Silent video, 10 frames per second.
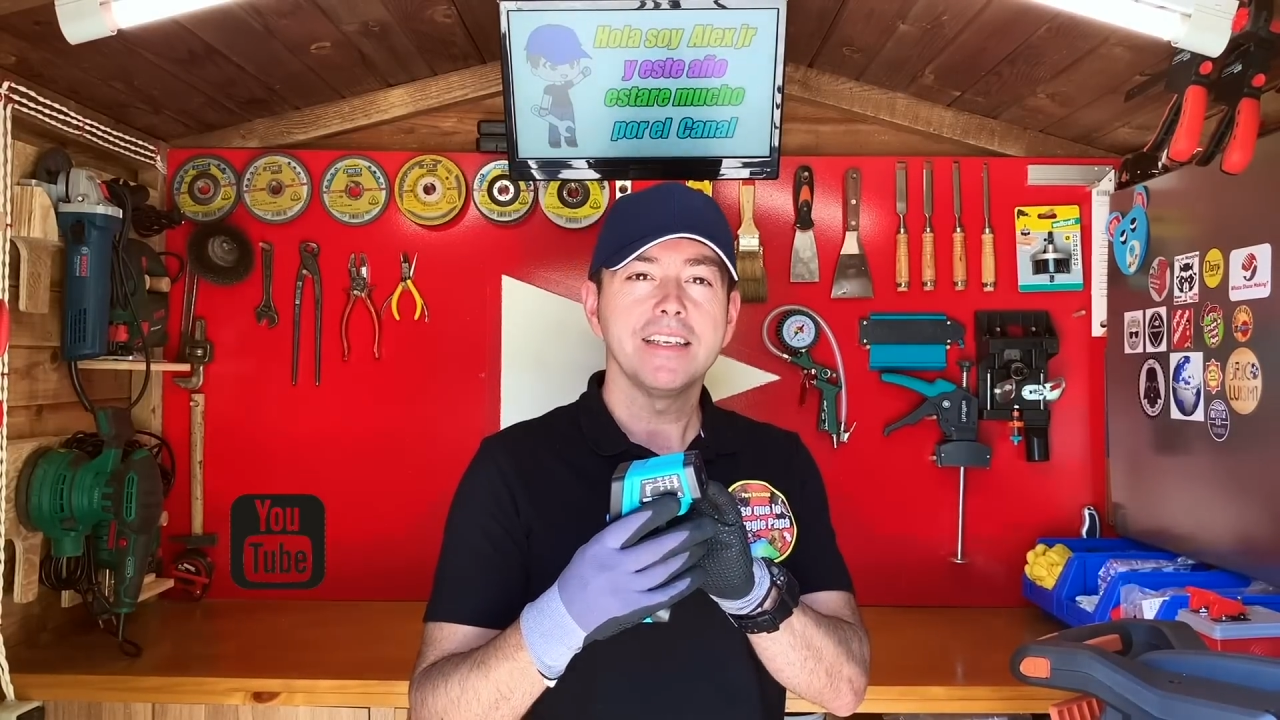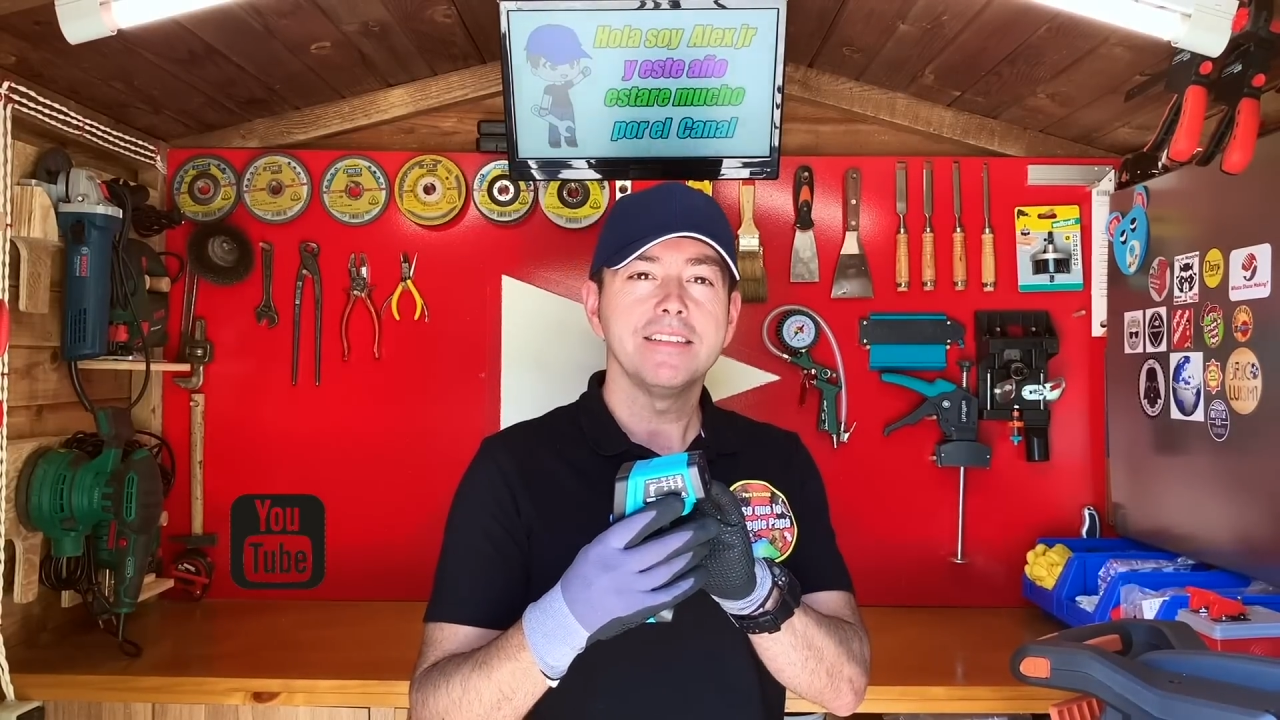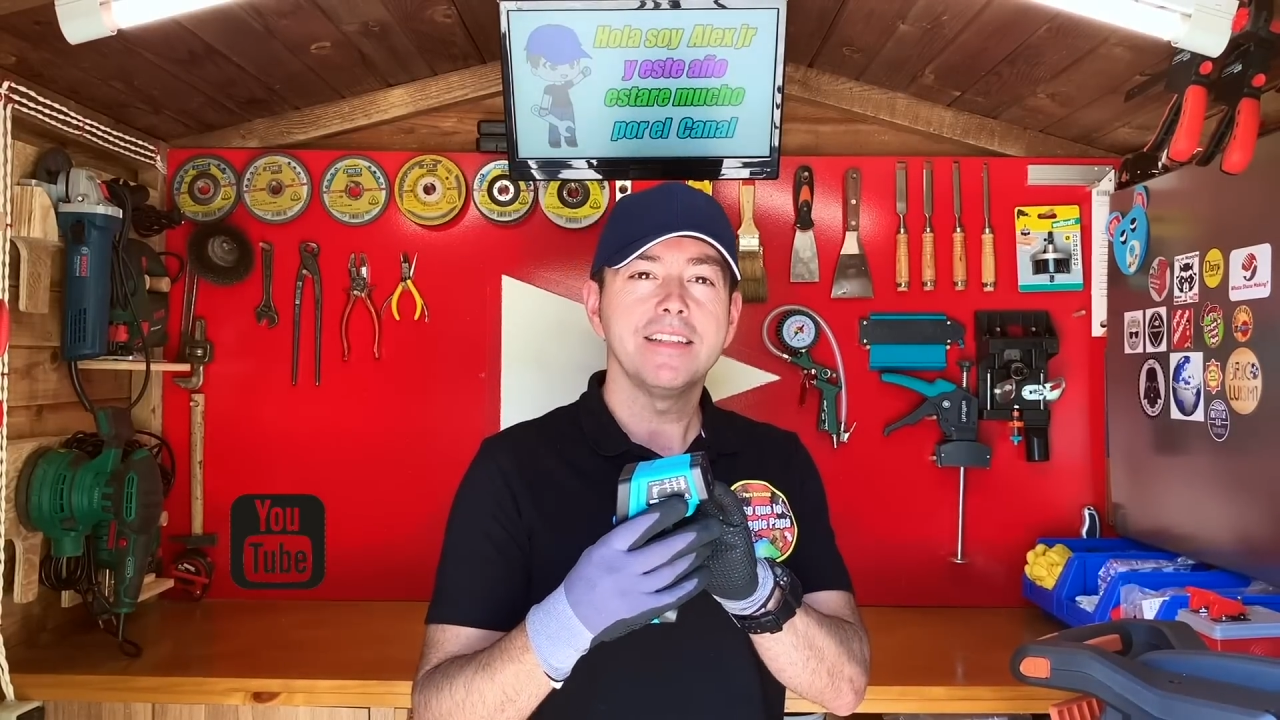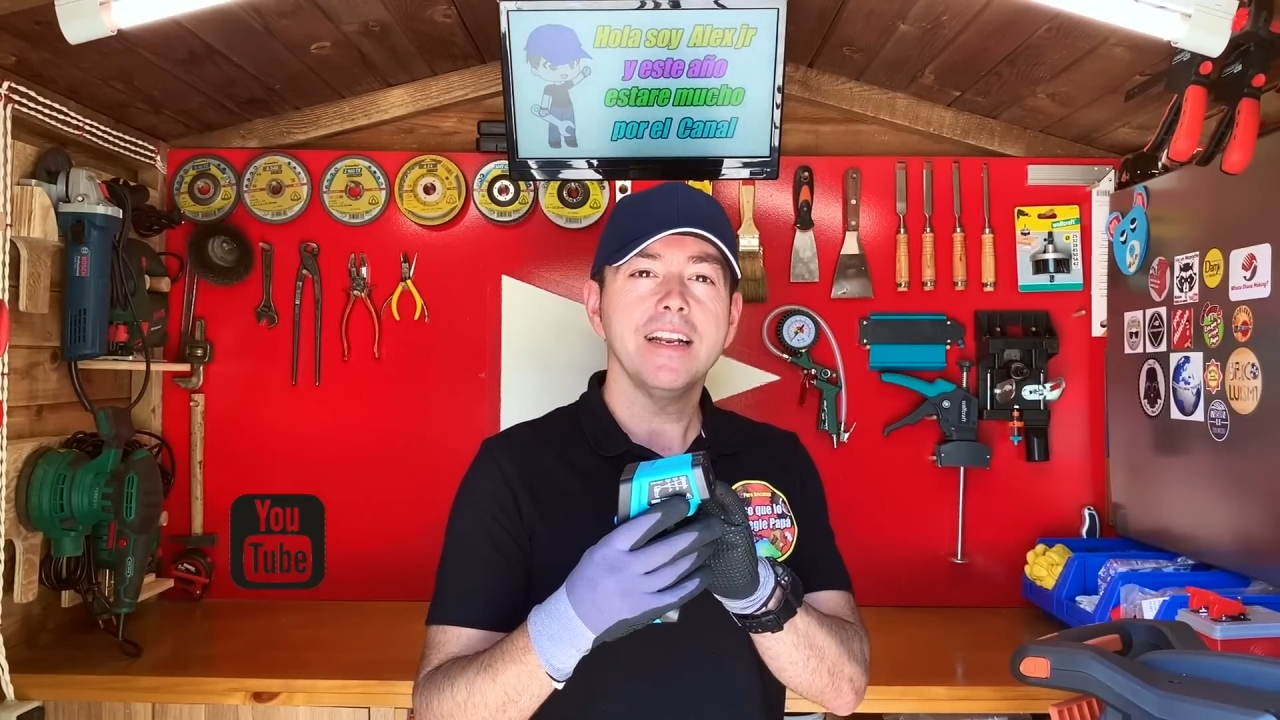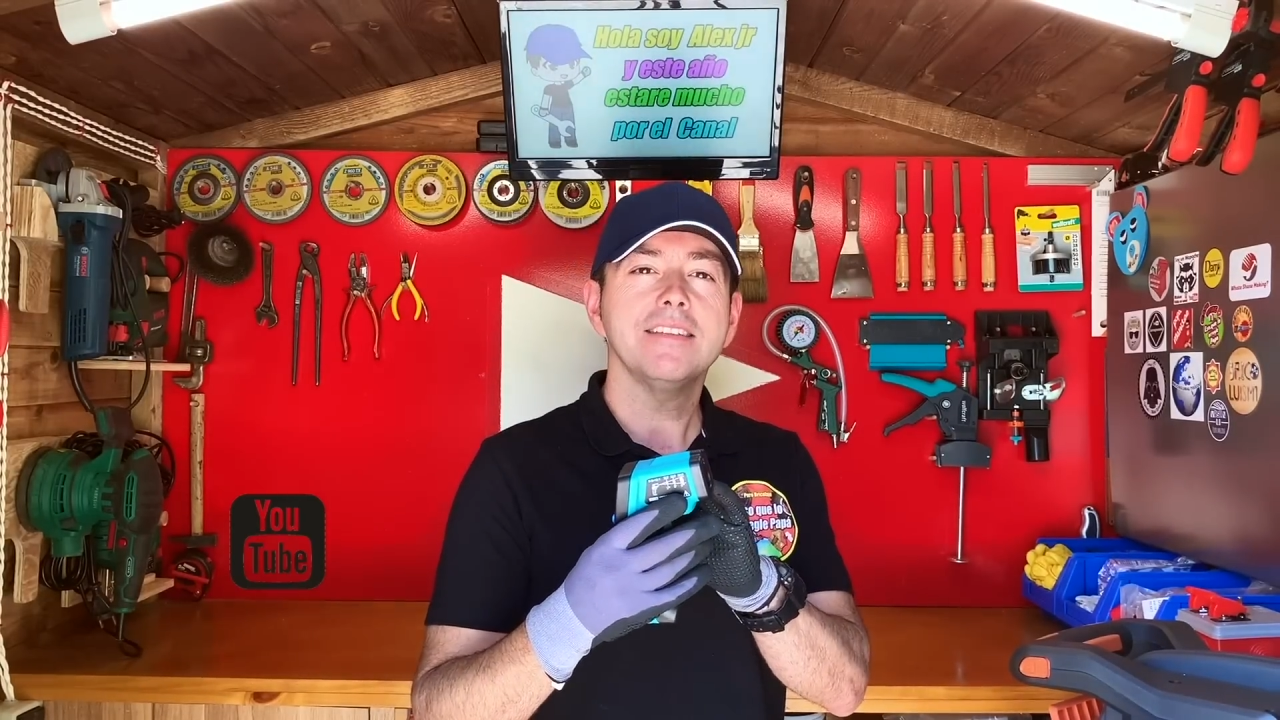
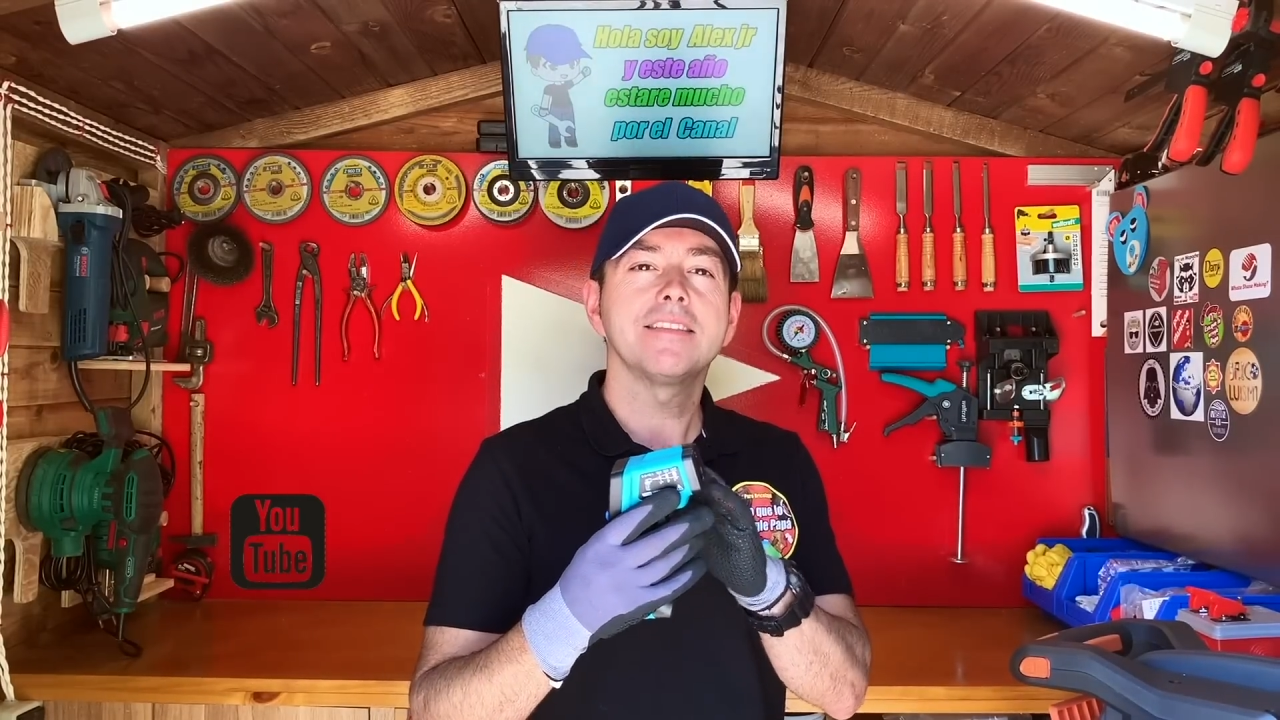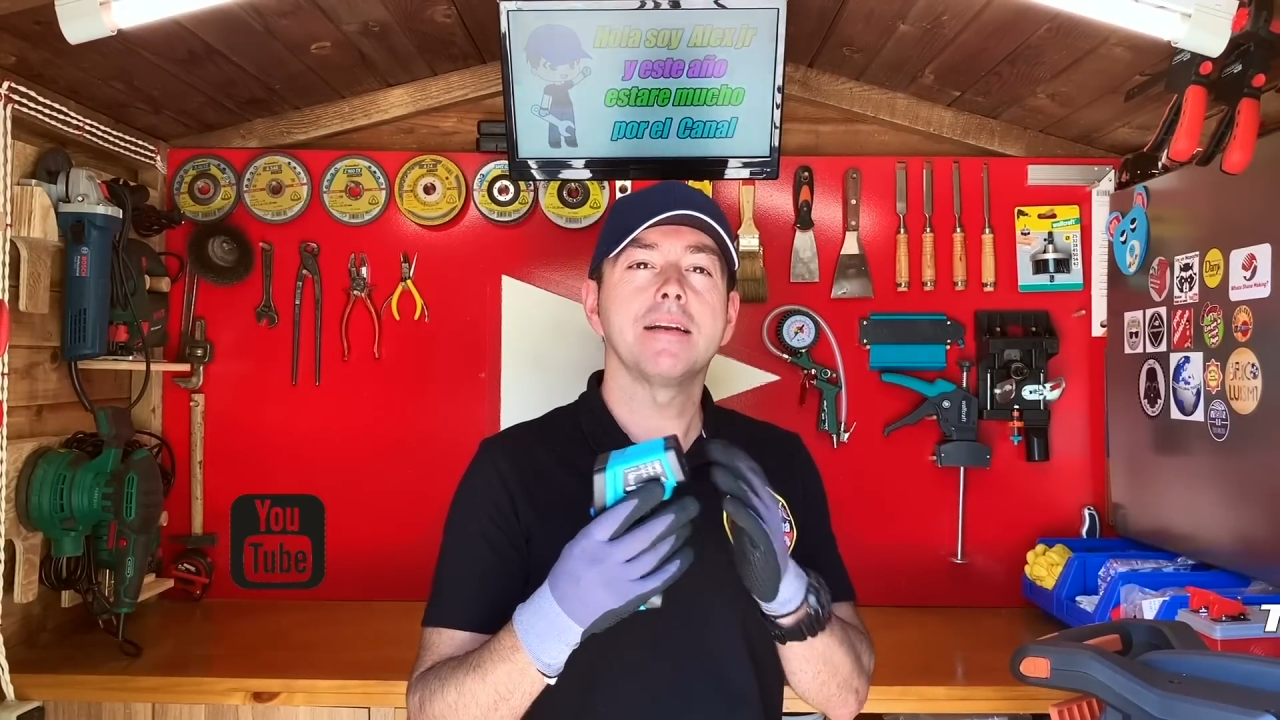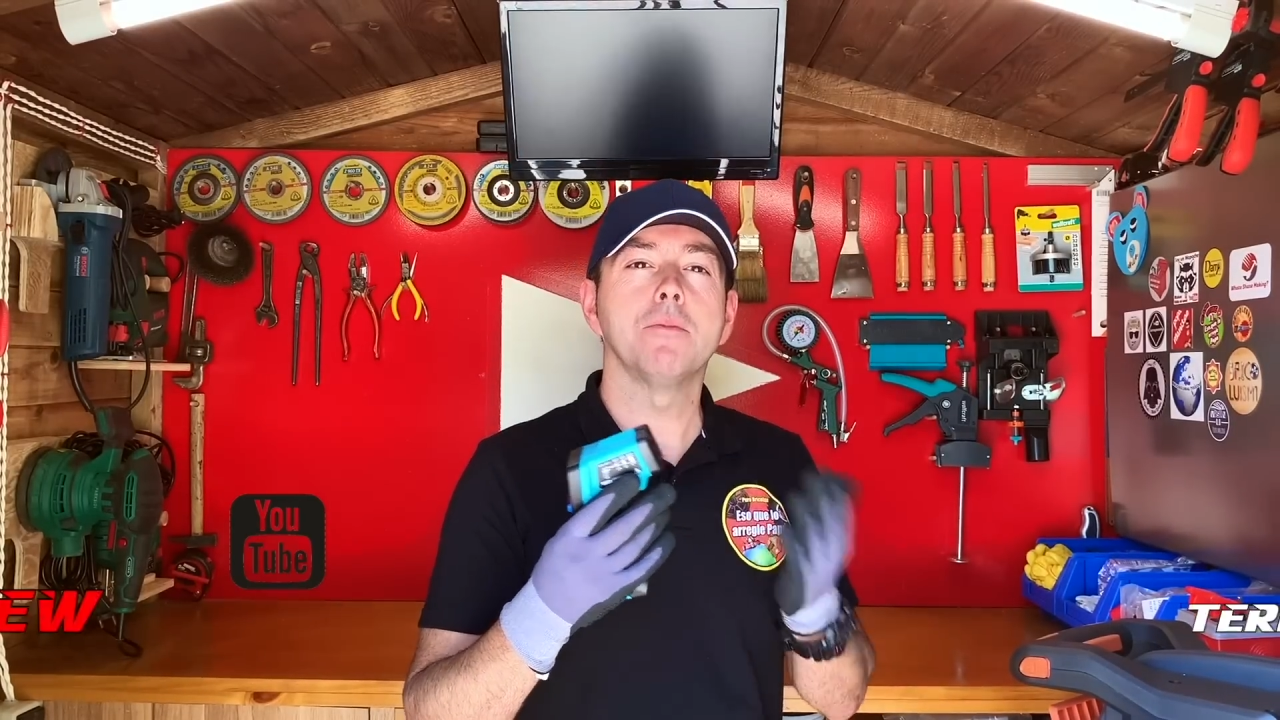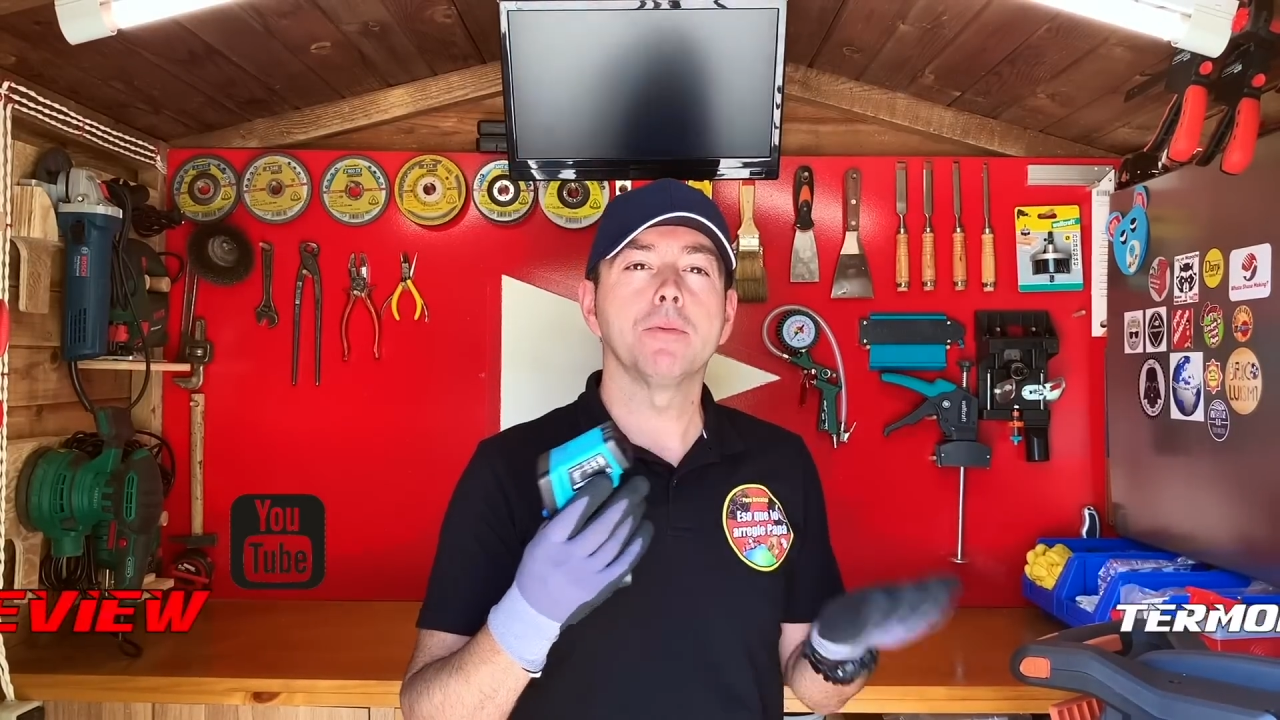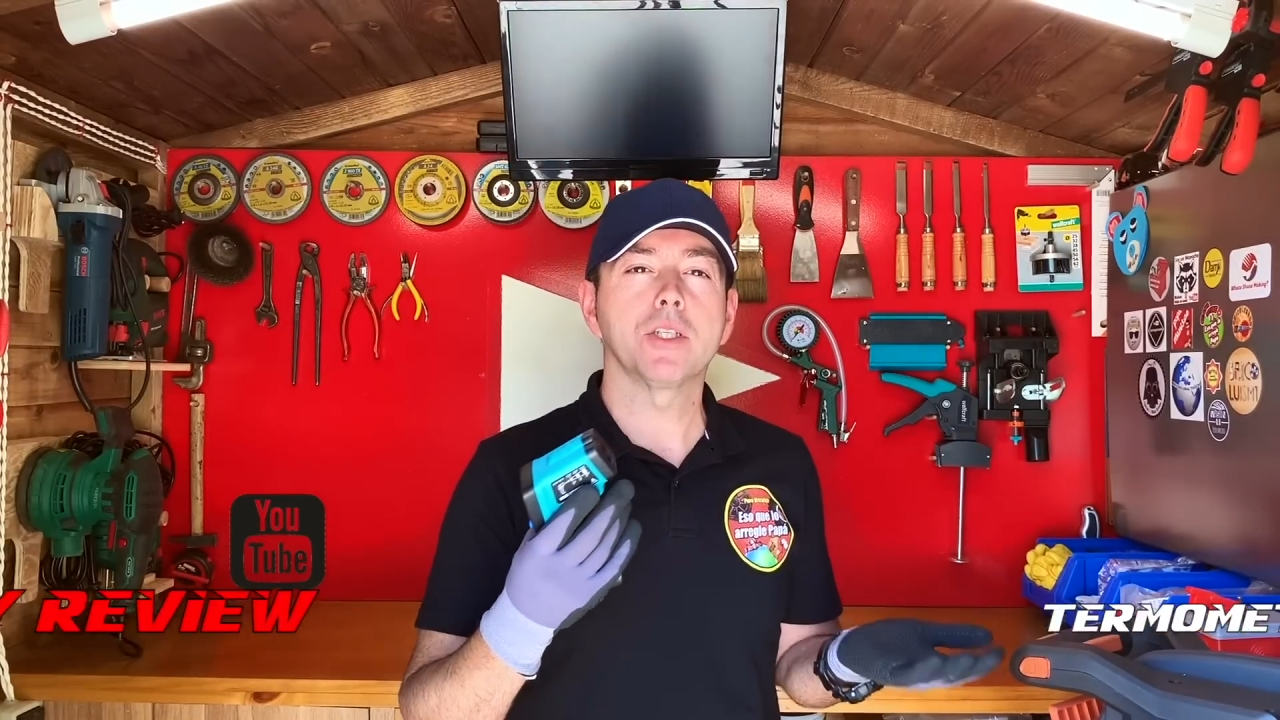del
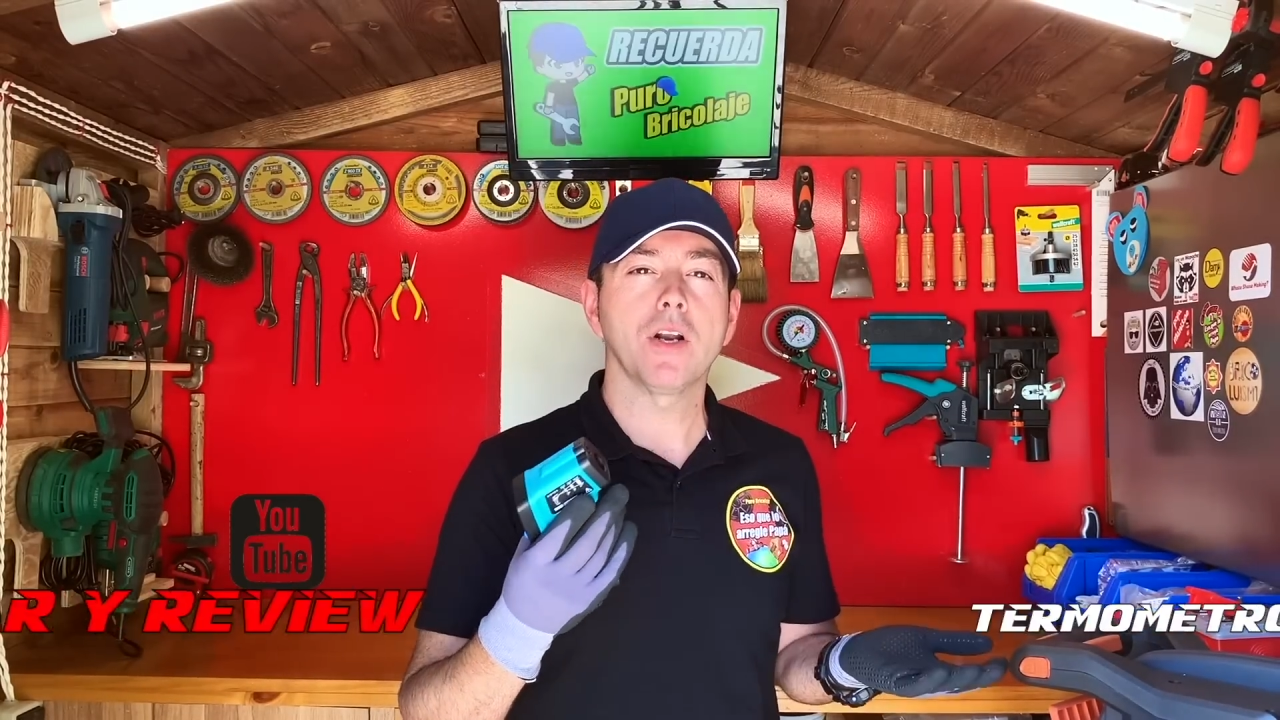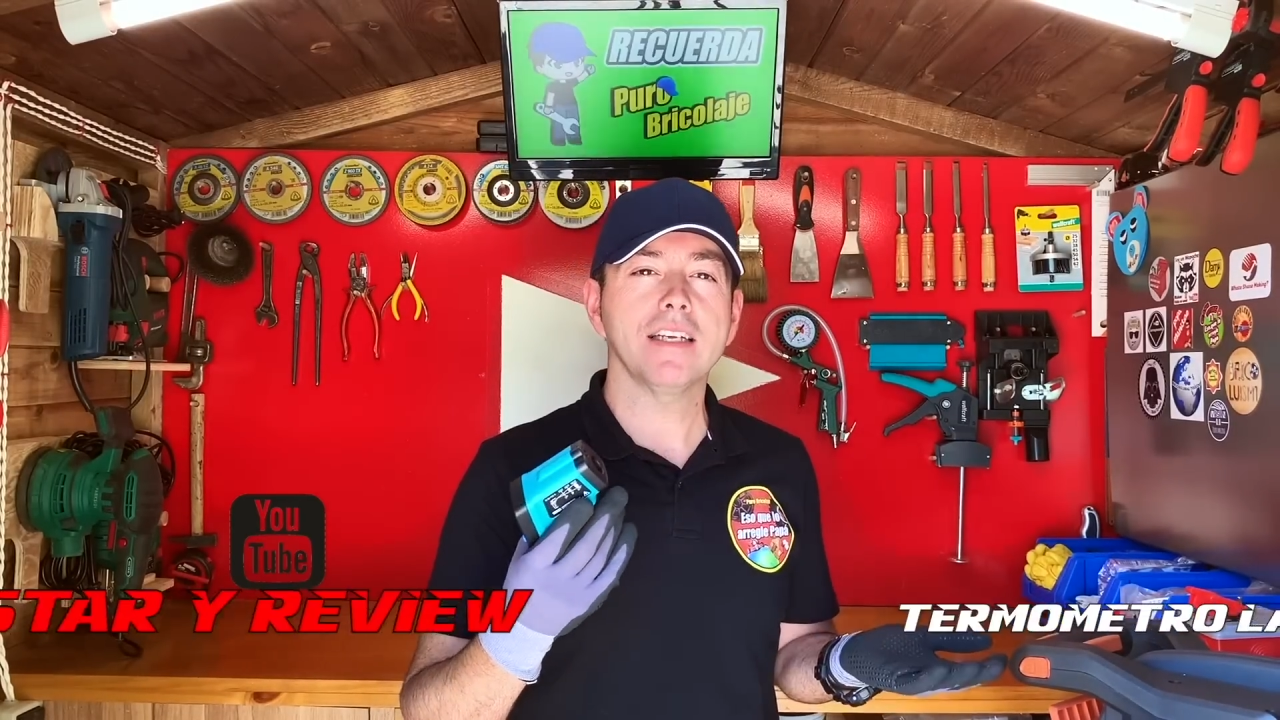termómetro